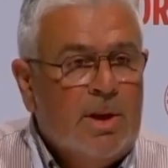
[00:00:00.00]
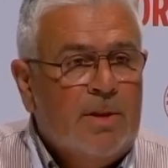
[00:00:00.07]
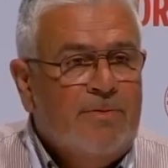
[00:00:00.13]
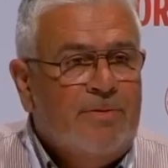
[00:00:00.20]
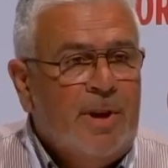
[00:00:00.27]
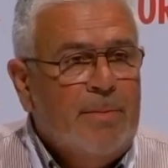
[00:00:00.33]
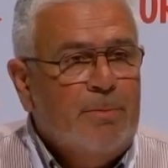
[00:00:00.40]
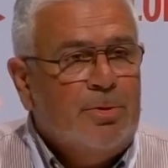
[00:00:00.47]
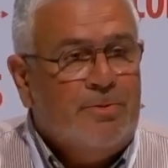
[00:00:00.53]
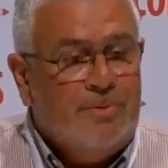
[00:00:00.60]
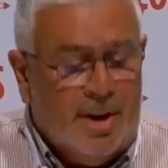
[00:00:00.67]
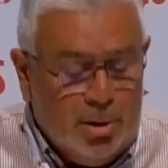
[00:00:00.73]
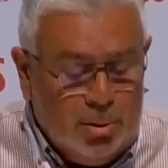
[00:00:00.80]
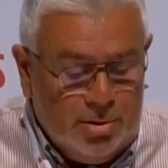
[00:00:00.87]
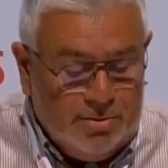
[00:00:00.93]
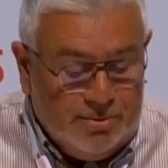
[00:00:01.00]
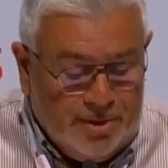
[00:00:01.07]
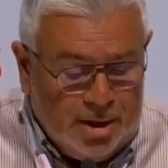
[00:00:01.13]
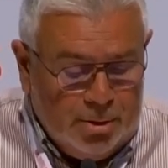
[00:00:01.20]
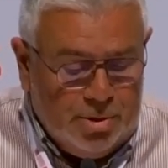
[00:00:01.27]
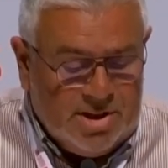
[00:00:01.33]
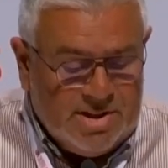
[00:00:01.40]
Devemos
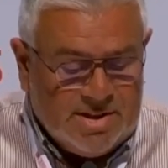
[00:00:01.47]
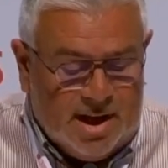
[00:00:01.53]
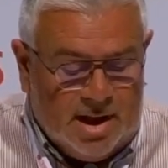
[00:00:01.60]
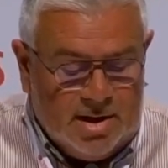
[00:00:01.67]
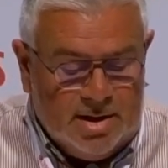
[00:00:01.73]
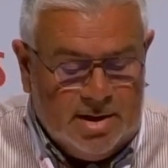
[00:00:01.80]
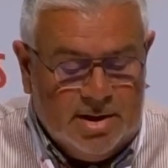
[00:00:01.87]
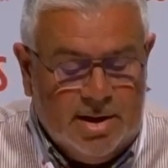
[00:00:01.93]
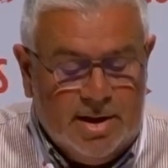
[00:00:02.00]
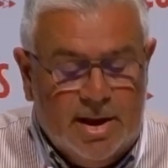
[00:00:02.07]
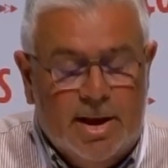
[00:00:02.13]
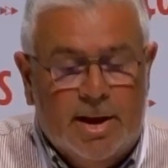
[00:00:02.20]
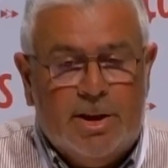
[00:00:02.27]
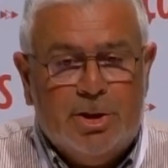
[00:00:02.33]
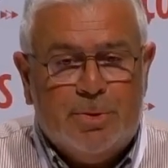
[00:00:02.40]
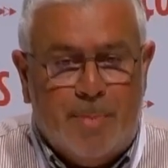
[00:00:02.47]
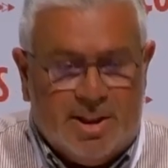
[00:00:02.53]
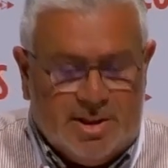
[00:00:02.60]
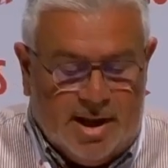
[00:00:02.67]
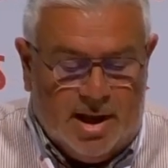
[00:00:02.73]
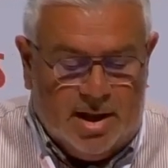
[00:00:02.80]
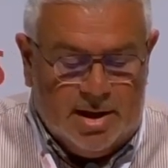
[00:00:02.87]
valorizá-la,
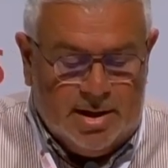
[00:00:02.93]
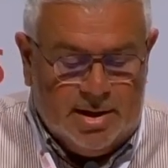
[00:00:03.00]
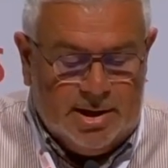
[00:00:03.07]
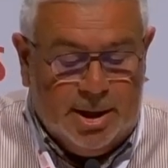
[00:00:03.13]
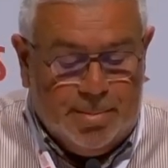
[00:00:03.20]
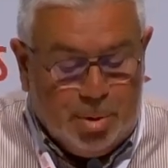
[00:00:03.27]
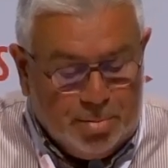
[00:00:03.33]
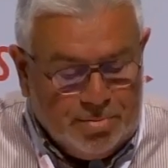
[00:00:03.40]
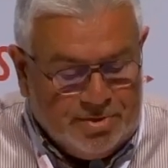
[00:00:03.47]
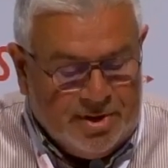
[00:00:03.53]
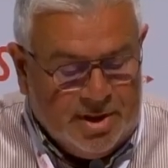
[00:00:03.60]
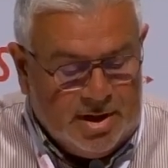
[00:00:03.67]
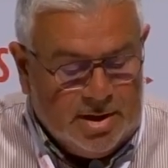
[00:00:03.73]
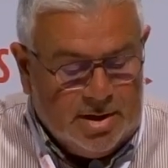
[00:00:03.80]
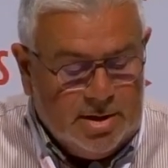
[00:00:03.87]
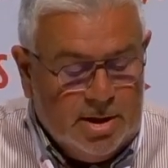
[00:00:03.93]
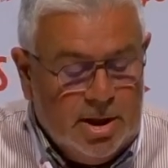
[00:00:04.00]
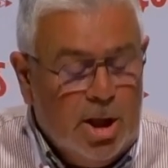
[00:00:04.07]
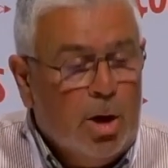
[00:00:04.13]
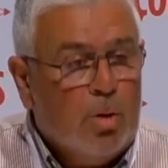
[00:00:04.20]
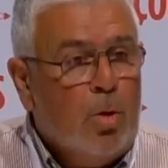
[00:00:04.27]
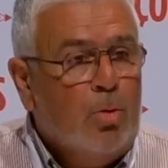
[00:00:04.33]
respeitá-la e promovê-la,
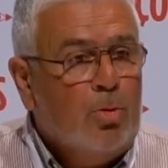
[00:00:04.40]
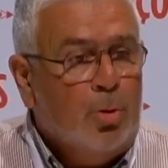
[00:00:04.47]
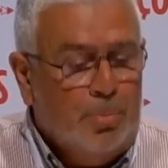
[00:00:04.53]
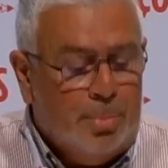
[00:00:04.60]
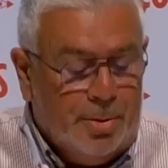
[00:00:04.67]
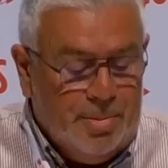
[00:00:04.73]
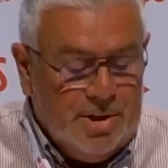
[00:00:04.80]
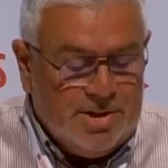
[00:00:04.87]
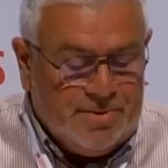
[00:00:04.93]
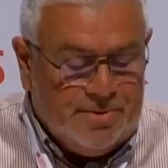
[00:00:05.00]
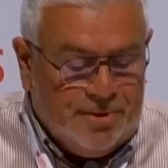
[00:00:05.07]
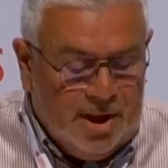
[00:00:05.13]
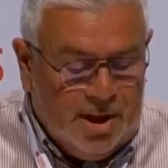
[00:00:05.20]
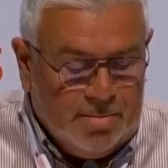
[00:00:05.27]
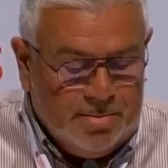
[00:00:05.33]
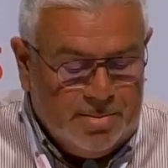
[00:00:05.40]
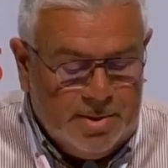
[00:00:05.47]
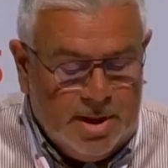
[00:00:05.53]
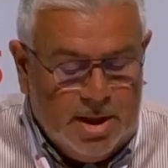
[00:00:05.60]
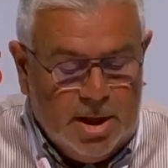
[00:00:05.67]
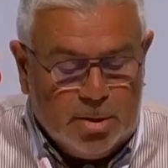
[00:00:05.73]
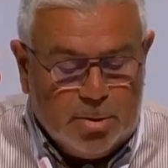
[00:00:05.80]
com um compromisso
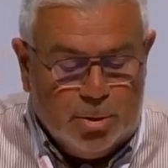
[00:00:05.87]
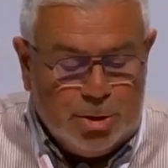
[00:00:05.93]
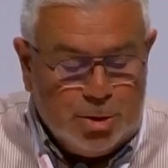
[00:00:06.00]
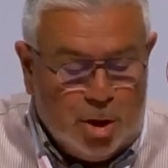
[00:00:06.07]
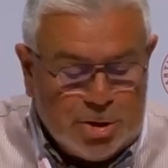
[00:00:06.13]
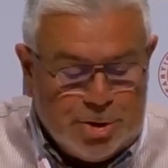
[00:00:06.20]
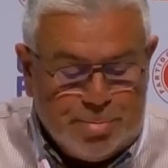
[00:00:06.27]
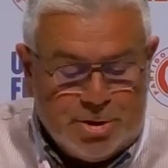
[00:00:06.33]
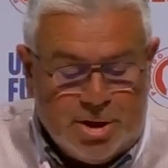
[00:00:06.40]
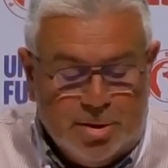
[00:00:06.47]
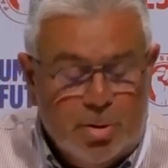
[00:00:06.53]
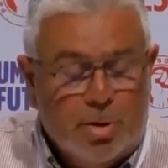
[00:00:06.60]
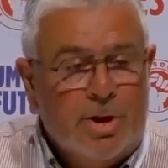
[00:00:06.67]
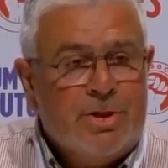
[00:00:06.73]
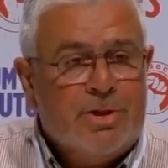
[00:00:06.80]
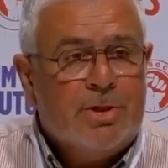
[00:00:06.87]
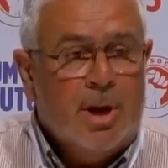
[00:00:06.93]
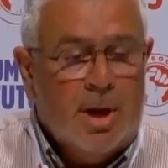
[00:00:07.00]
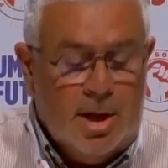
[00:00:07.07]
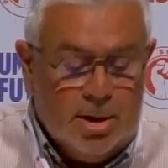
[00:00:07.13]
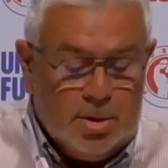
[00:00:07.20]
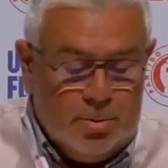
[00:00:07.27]
firme com os nossos pescadores,
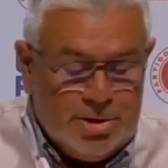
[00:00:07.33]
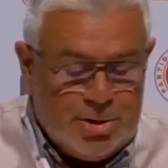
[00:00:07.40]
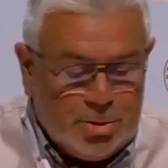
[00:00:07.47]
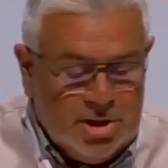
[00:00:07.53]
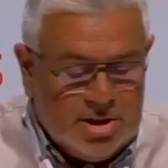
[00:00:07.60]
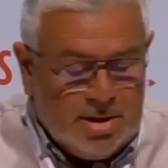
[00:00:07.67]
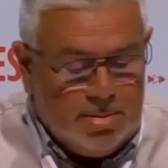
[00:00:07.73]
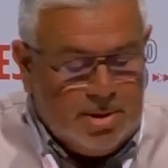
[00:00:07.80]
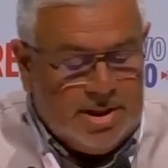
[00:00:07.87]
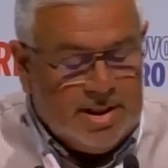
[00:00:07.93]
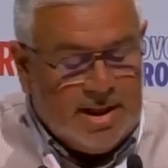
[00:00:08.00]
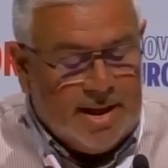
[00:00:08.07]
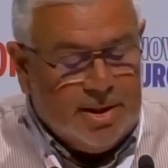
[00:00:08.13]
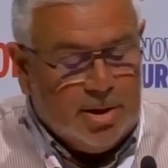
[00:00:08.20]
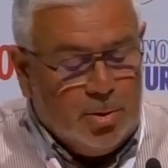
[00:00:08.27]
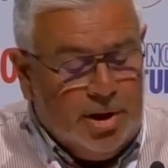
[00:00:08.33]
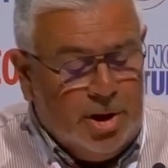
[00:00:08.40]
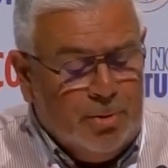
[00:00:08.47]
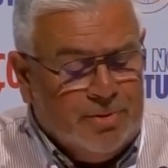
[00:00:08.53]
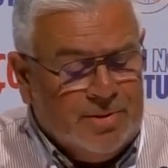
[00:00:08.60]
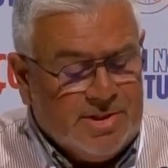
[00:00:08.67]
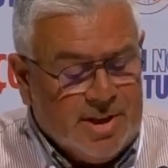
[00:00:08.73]
com a sustentabilidade e com a
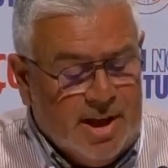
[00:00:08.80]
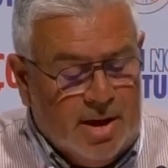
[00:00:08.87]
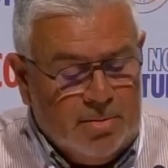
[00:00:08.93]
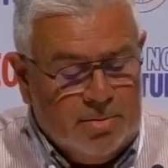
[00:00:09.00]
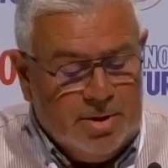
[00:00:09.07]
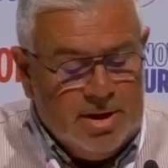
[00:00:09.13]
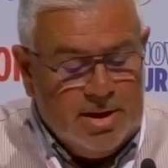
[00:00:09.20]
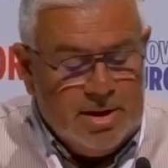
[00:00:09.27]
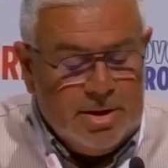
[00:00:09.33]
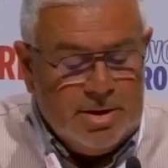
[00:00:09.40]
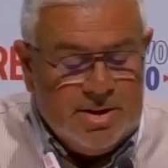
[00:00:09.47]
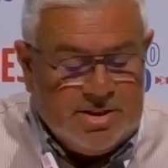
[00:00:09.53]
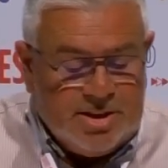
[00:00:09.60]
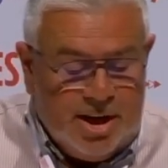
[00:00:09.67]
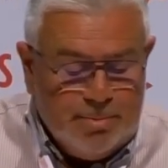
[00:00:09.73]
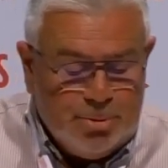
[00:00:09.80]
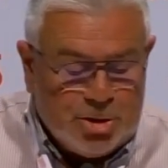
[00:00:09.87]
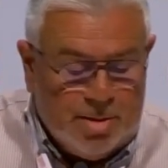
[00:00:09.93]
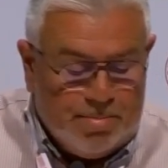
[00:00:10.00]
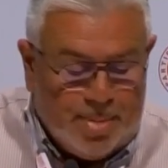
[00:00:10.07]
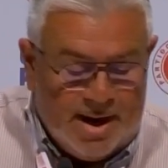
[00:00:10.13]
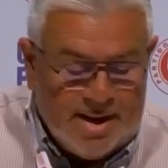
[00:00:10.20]
inovação, seremos
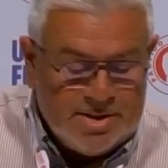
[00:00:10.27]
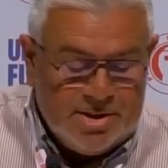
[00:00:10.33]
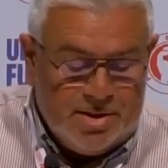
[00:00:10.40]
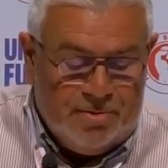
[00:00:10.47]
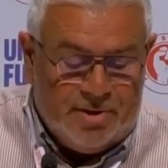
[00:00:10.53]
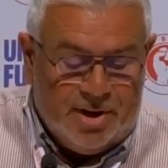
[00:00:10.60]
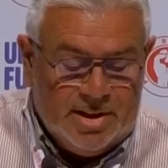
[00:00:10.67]
capazes de